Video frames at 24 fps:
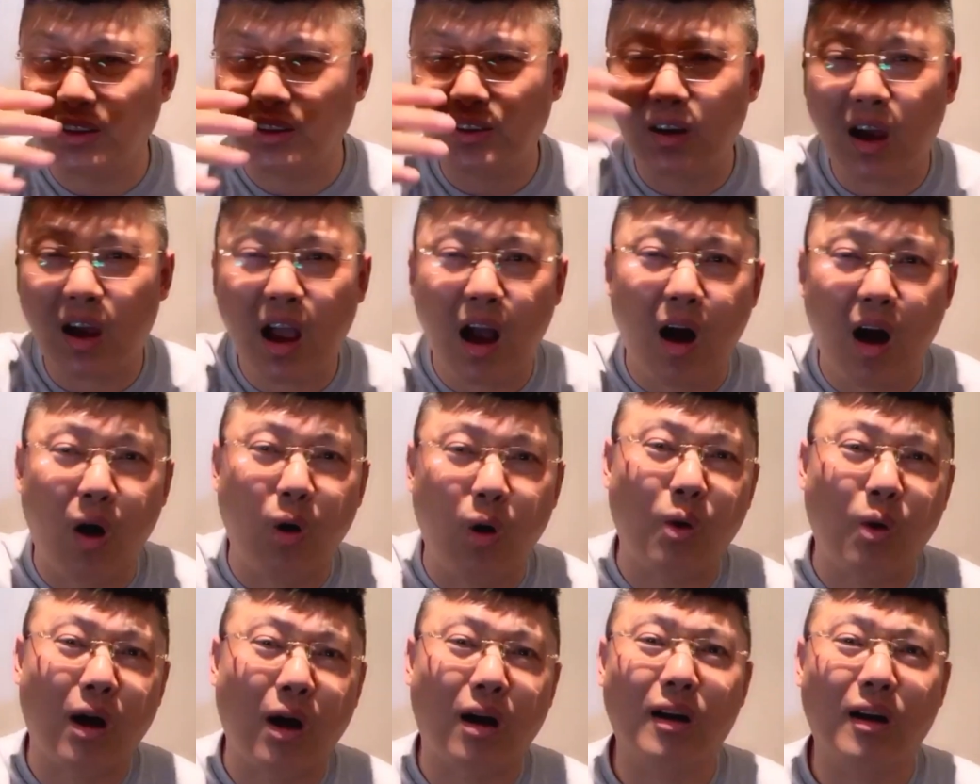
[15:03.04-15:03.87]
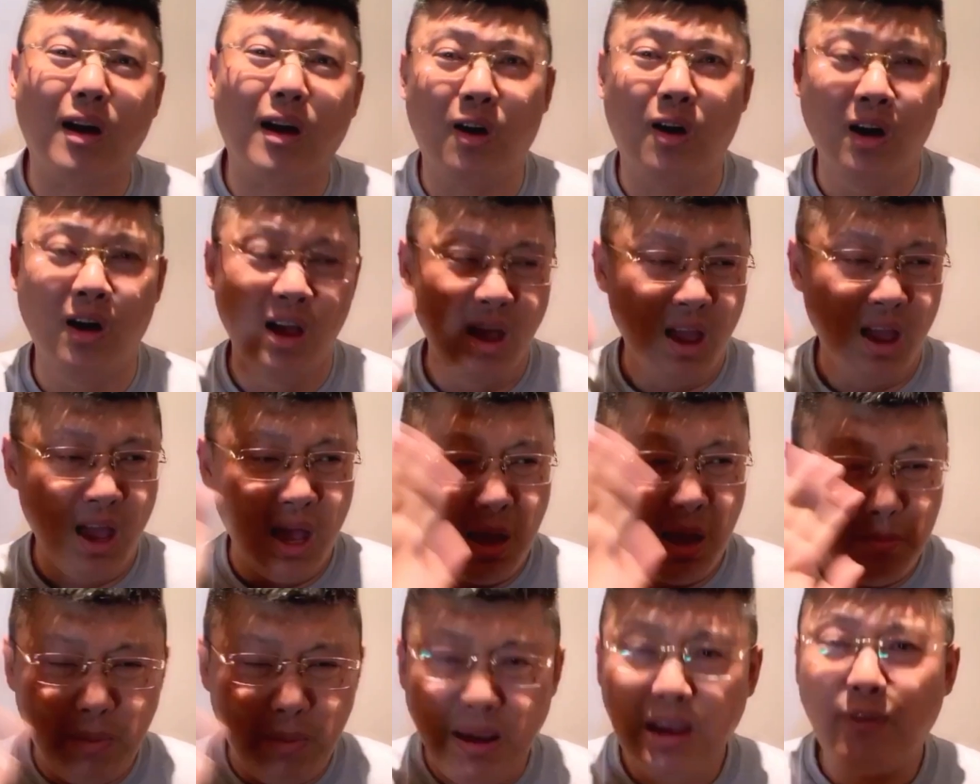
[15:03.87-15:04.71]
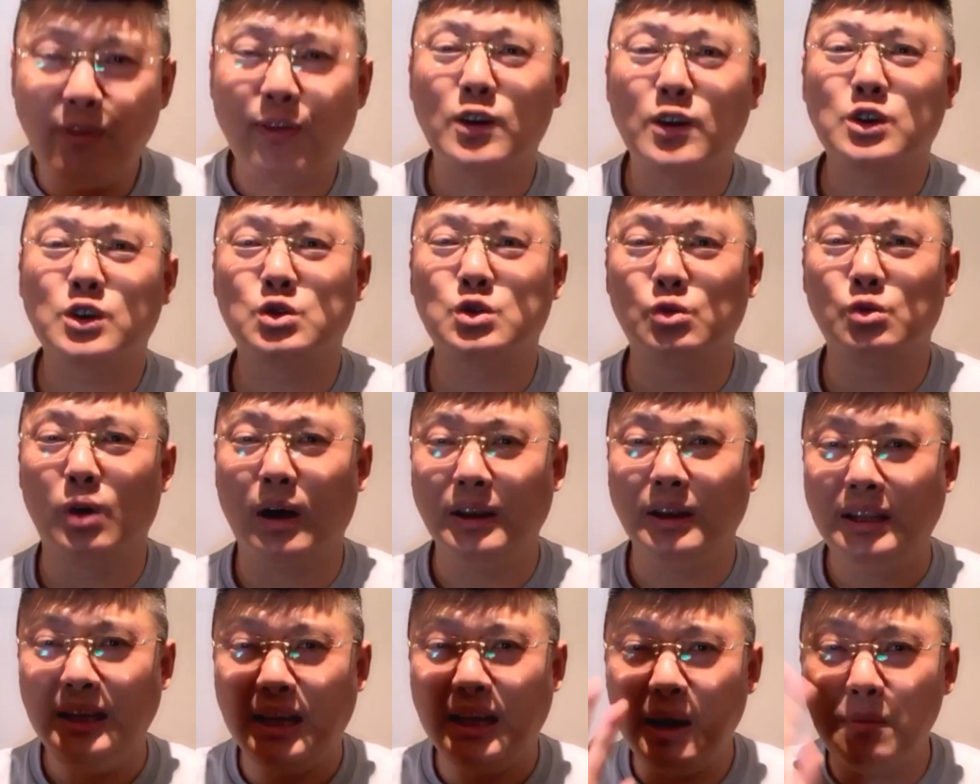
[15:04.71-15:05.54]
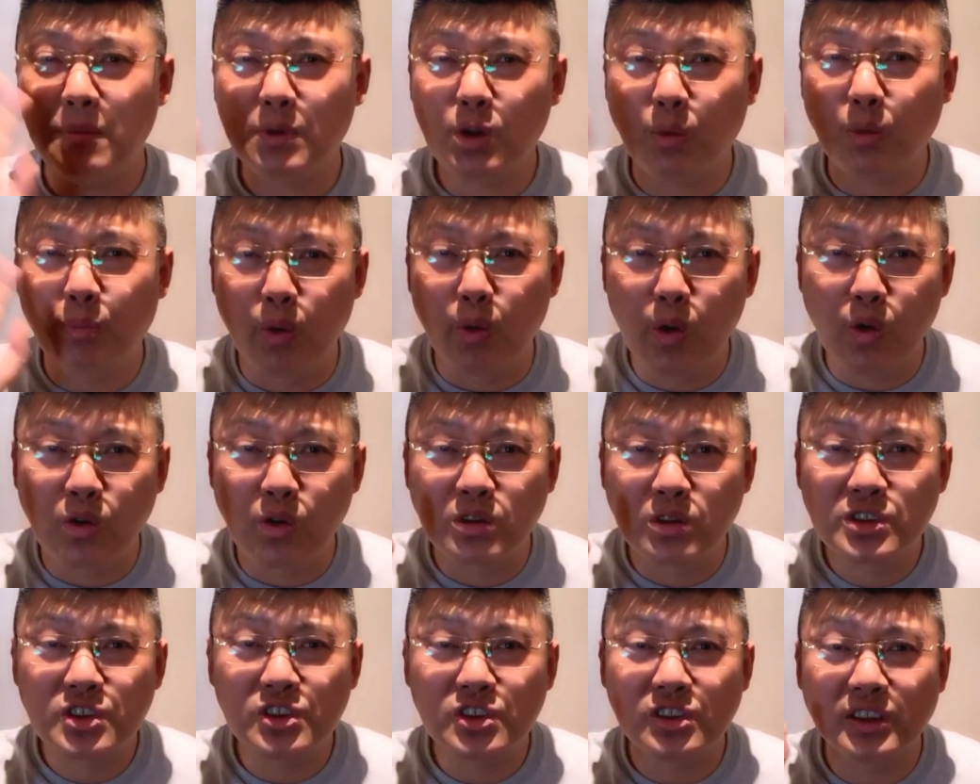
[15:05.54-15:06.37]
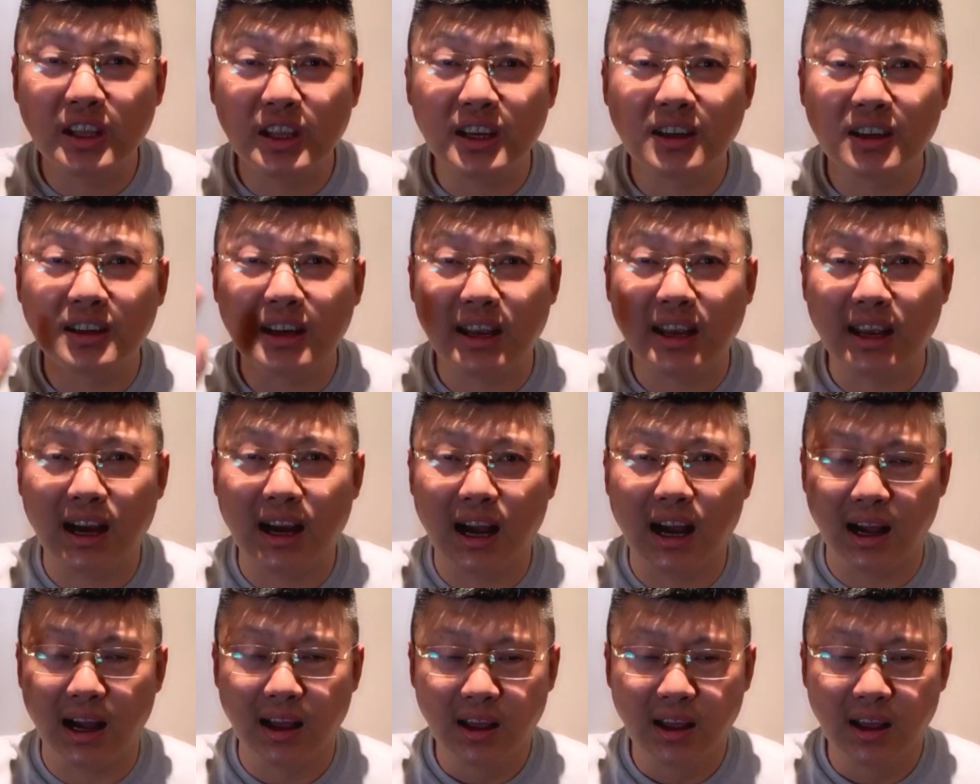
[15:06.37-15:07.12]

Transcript: 直好玩的没法说，你根本都不用制定这个